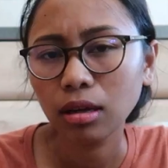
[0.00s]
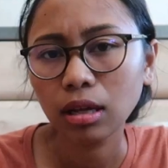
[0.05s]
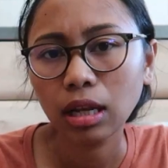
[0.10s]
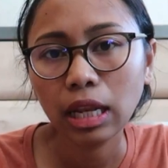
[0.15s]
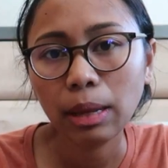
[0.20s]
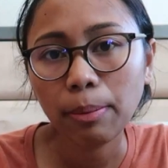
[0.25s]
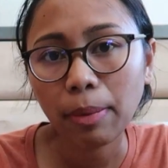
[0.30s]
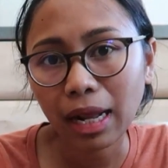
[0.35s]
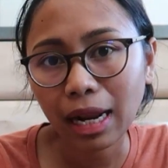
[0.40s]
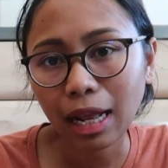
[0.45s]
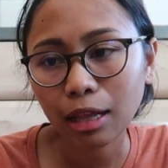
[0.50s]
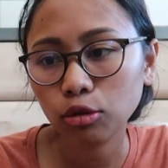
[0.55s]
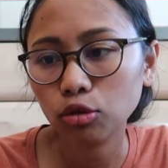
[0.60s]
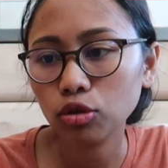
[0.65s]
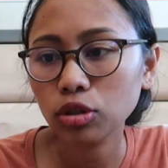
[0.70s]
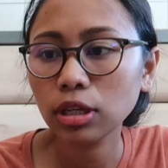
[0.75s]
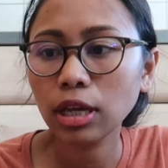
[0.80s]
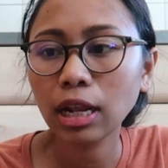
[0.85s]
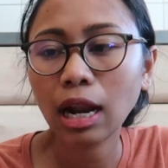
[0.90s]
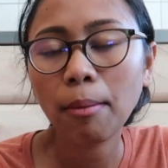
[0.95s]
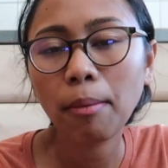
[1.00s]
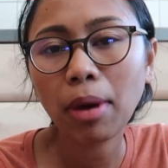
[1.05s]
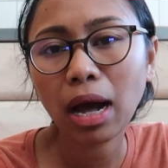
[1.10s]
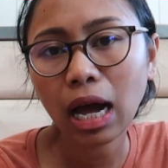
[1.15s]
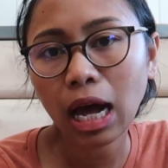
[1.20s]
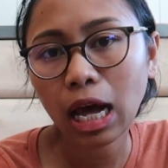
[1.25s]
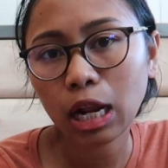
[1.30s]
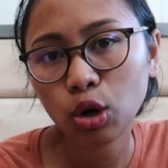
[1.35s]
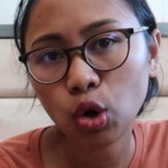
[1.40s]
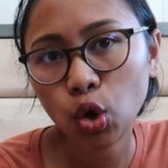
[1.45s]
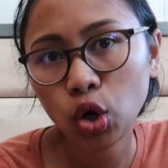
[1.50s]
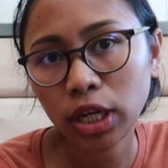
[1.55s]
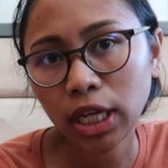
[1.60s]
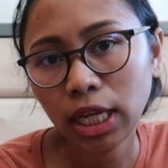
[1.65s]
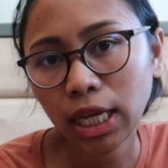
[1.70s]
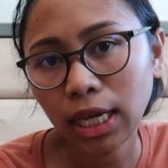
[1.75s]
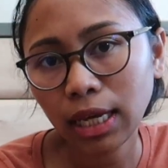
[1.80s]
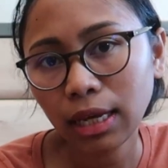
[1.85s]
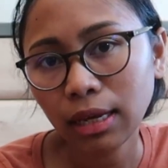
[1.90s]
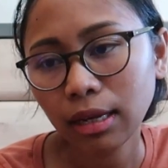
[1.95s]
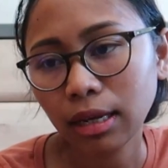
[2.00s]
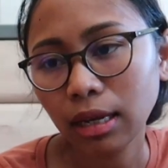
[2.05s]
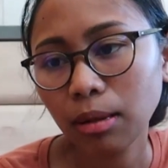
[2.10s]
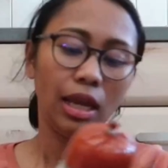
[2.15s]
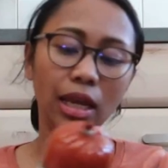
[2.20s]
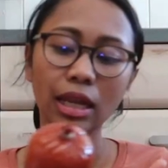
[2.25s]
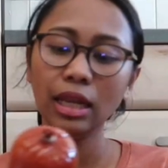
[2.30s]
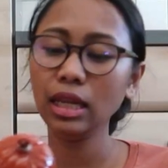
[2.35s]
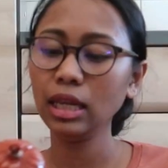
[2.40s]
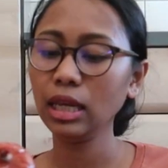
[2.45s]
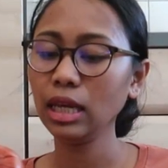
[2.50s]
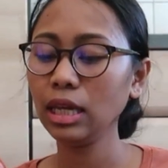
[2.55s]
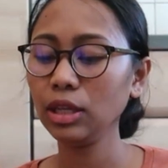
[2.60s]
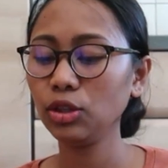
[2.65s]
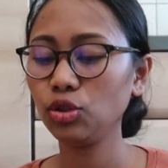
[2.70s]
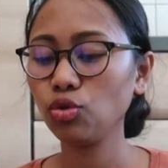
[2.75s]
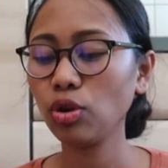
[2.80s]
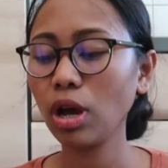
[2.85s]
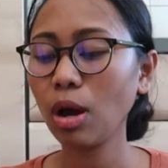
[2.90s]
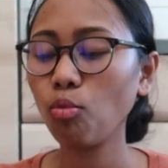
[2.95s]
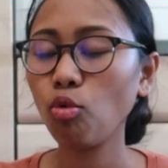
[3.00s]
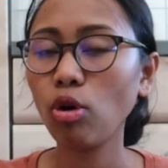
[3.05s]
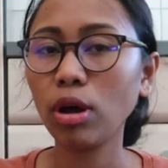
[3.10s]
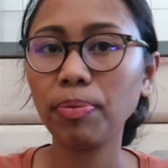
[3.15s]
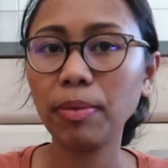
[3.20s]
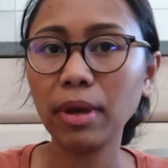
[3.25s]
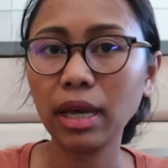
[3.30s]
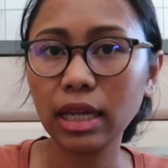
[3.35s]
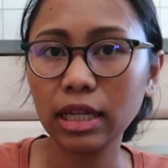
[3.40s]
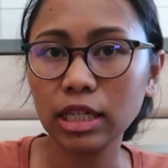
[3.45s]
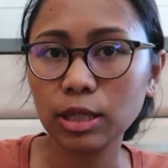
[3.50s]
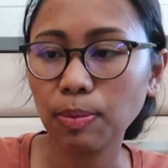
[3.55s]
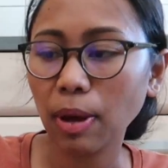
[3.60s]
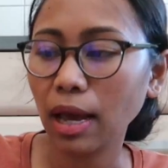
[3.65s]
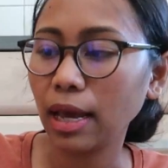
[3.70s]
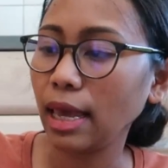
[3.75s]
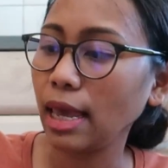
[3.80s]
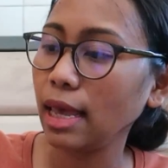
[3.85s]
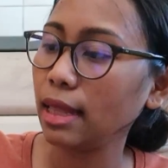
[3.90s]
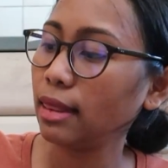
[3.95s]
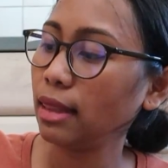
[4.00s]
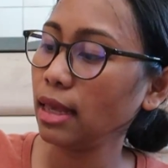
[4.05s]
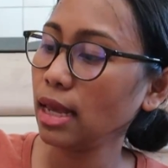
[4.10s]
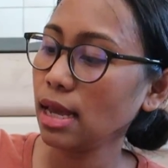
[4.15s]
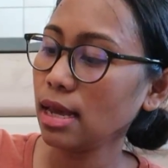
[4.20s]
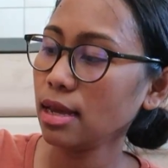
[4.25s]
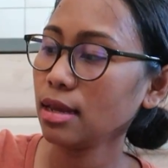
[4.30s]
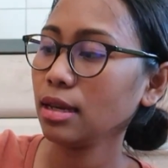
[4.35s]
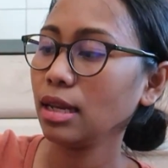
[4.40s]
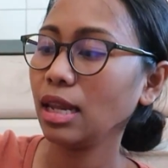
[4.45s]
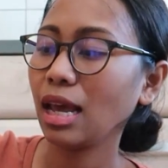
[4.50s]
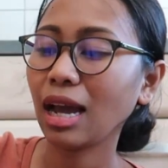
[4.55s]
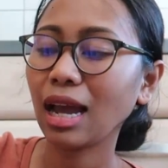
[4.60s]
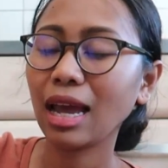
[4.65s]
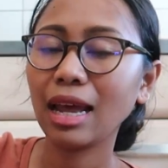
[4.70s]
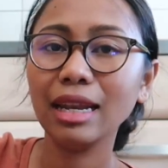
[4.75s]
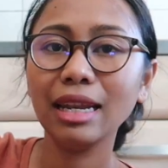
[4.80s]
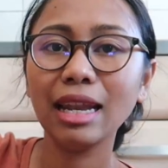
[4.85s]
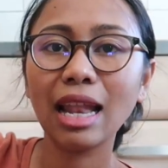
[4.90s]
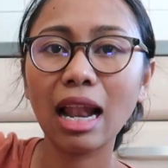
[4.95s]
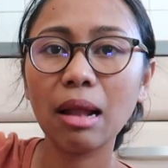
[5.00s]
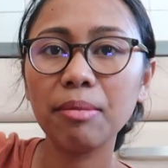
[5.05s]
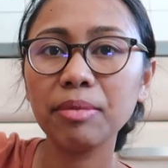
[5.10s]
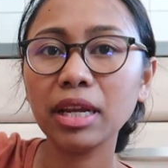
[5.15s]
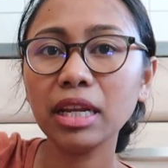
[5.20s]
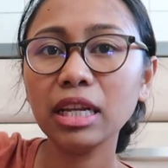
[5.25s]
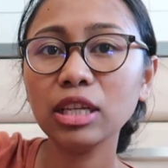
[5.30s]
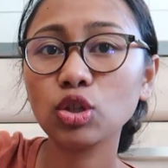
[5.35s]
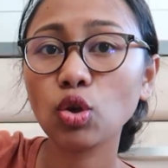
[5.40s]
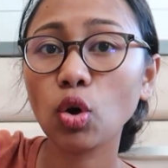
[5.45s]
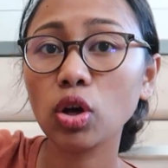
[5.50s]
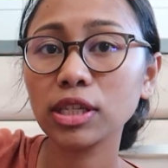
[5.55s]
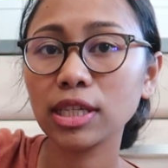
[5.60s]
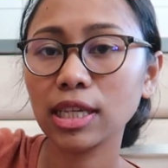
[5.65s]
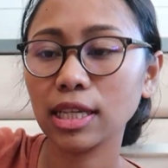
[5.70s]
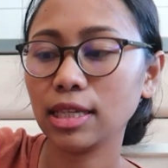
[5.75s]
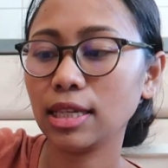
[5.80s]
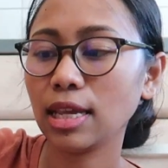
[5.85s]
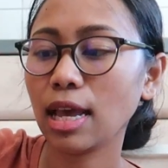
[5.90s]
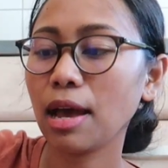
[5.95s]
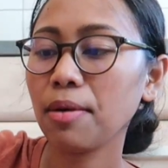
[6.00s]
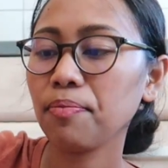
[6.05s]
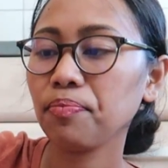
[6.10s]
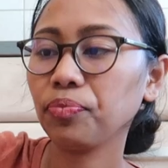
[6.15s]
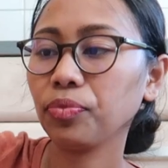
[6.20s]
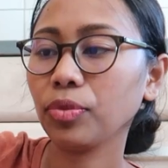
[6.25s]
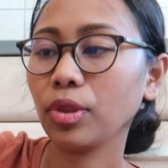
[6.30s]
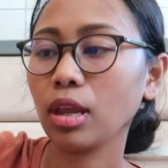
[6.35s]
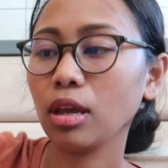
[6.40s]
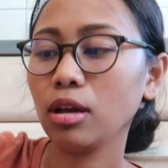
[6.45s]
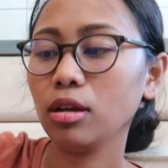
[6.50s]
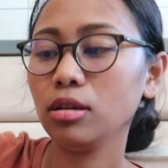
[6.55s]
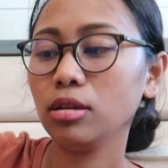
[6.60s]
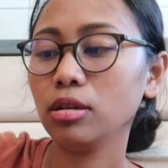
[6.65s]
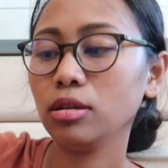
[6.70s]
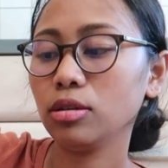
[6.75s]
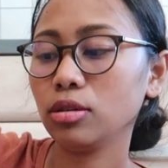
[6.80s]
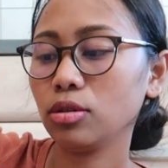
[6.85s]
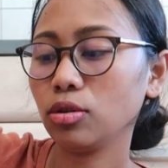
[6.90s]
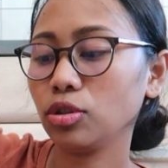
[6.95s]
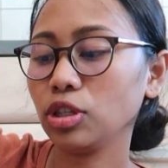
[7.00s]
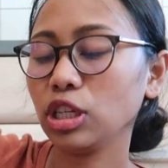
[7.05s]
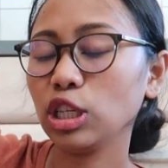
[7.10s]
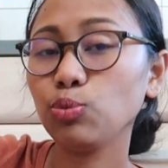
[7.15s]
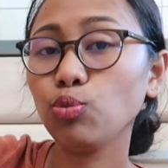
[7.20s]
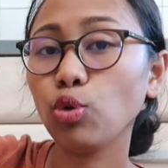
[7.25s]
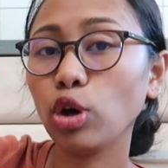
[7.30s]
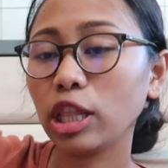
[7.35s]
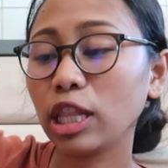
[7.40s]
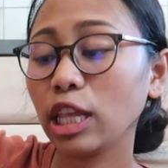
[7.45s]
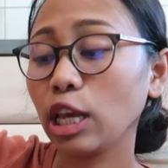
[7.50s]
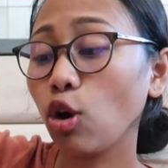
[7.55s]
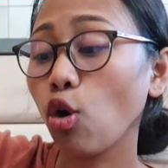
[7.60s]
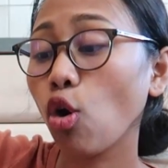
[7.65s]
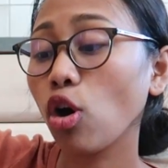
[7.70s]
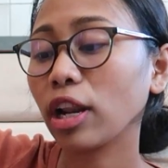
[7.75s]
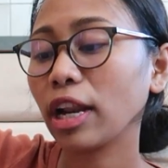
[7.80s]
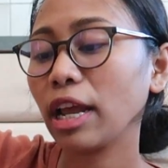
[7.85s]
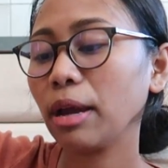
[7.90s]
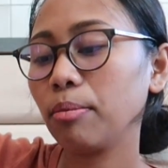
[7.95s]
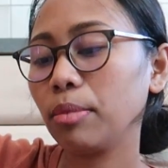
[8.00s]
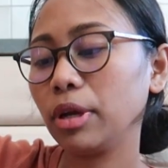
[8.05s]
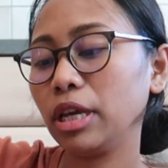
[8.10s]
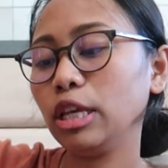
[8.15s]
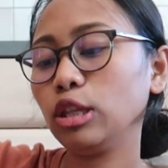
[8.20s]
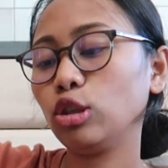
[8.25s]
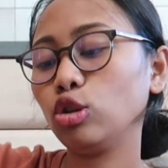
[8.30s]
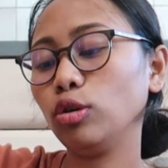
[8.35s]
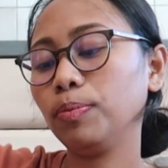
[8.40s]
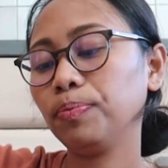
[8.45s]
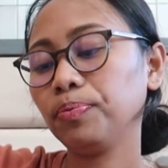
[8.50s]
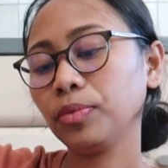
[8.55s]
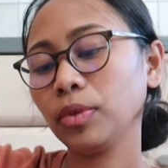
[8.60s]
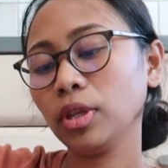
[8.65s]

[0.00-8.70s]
500 gram makaroni ini juga buat bikin spaghetti dia kayak di dalamnya ini sosis ya sosis buat digoreng begitu